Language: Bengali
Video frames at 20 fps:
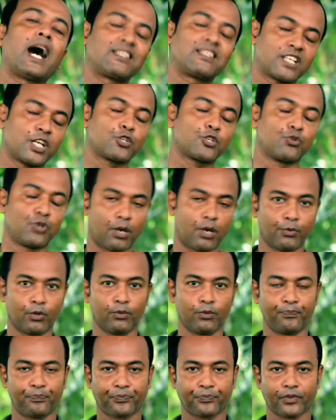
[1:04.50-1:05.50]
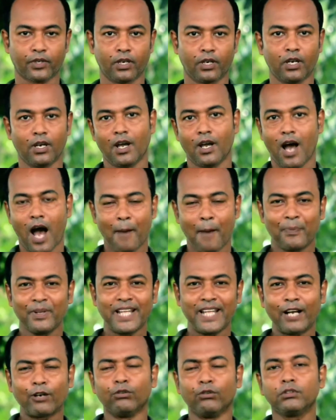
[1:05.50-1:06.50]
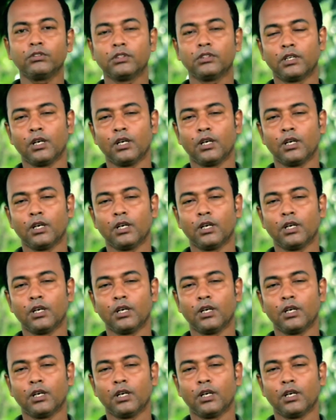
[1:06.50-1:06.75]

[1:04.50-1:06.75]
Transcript: আজকে শোনাবো আপনি দেখুন